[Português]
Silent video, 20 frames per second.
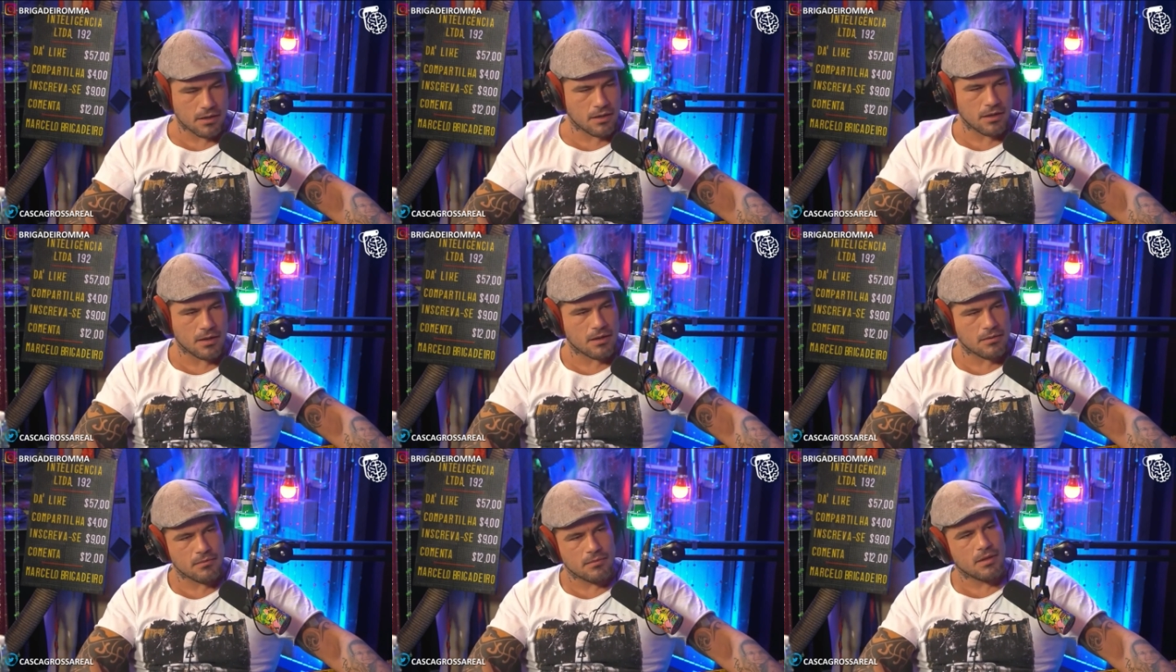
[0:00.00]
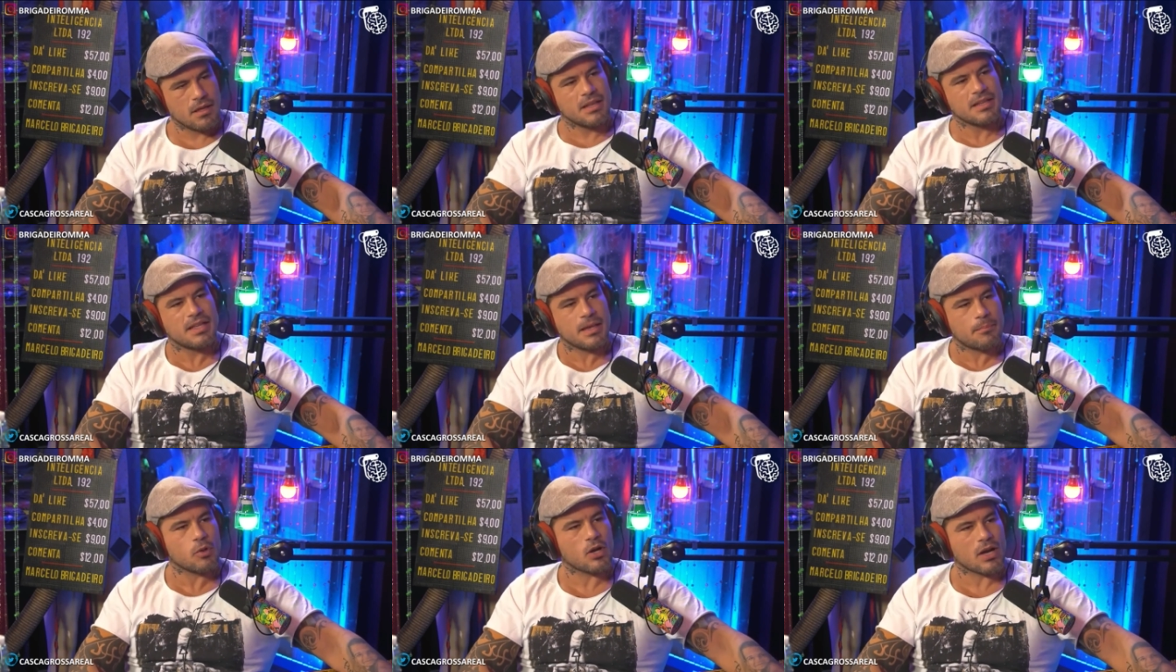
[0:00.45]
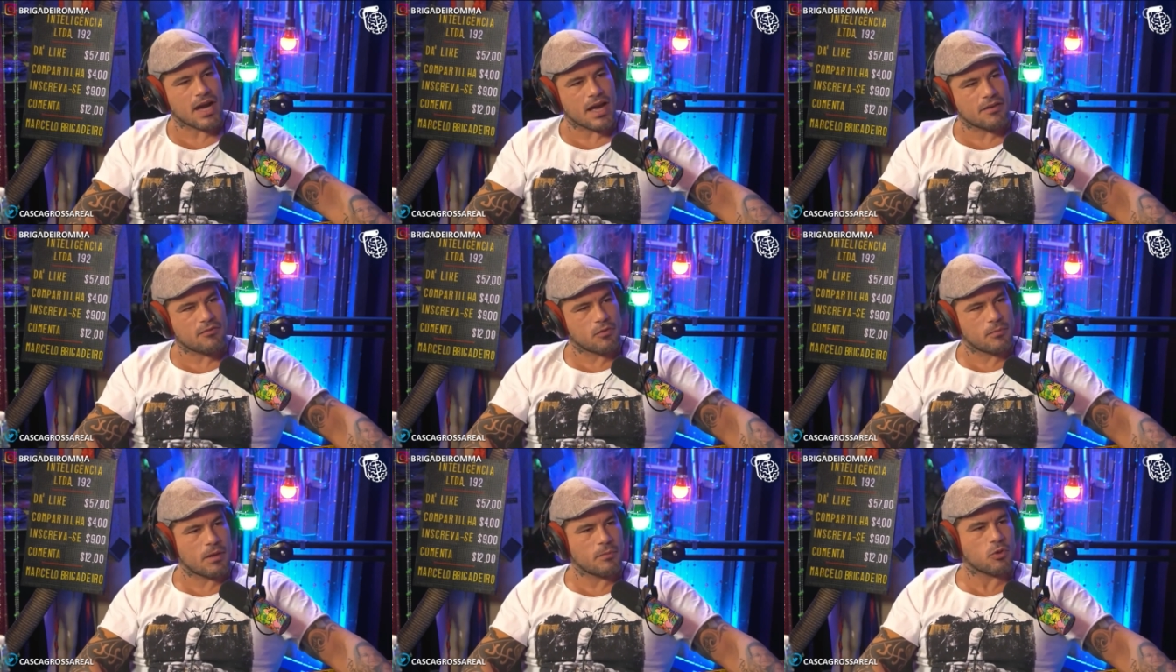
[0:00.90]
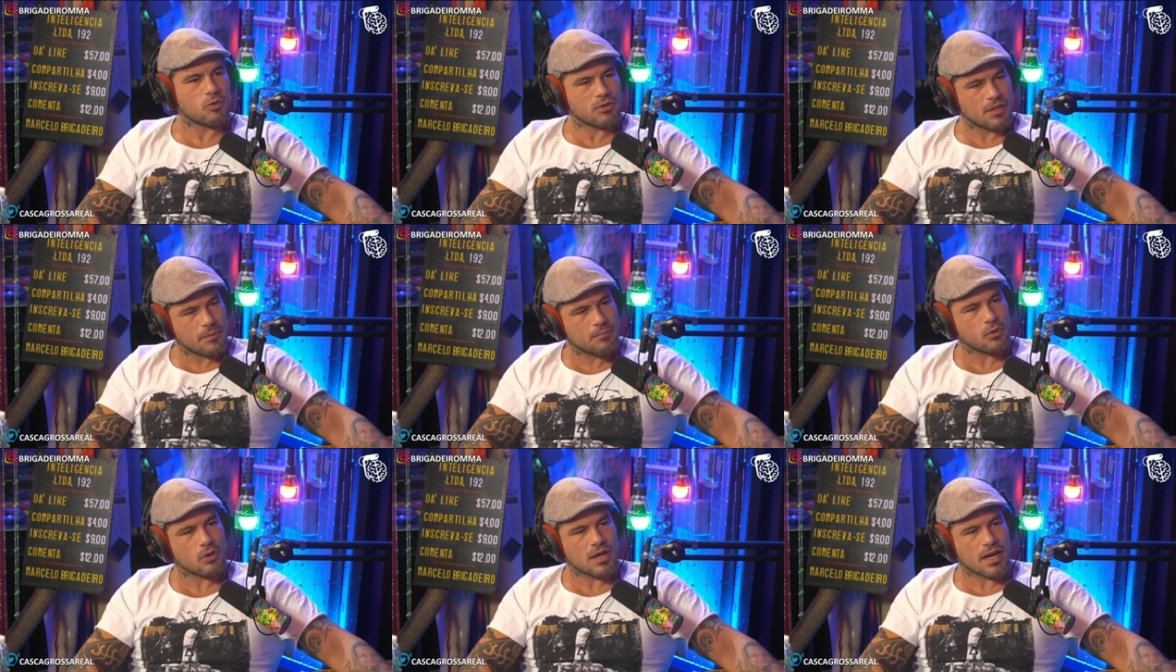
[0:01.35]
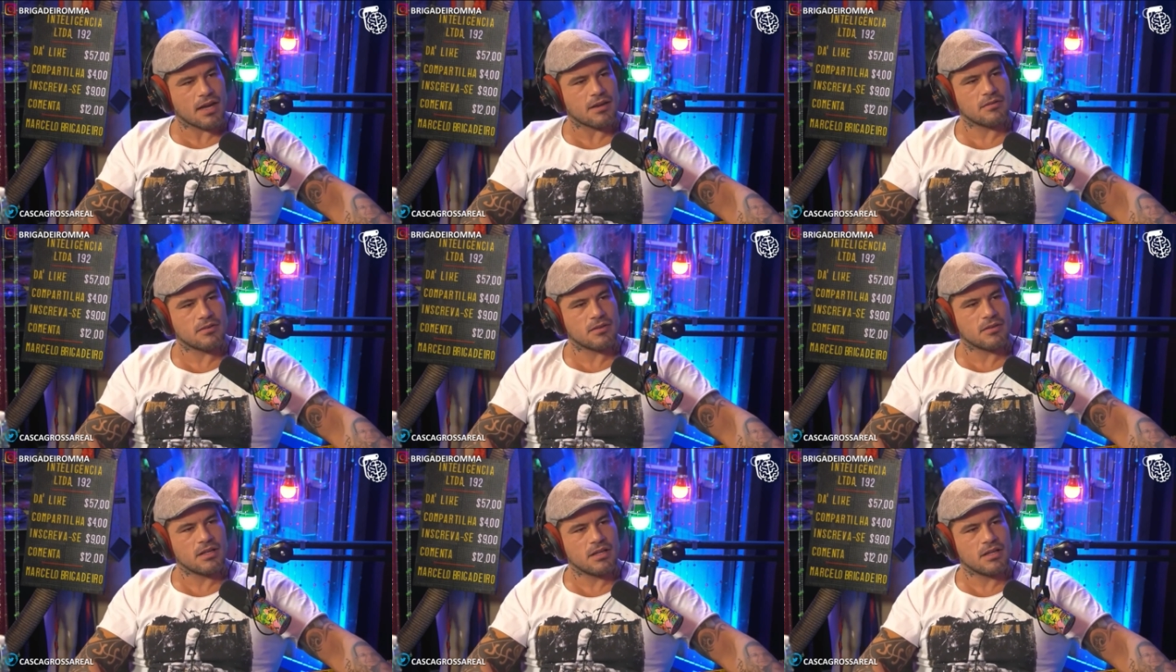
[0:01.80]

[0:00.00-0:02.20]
Era deplorável, meu irmão, deplorável.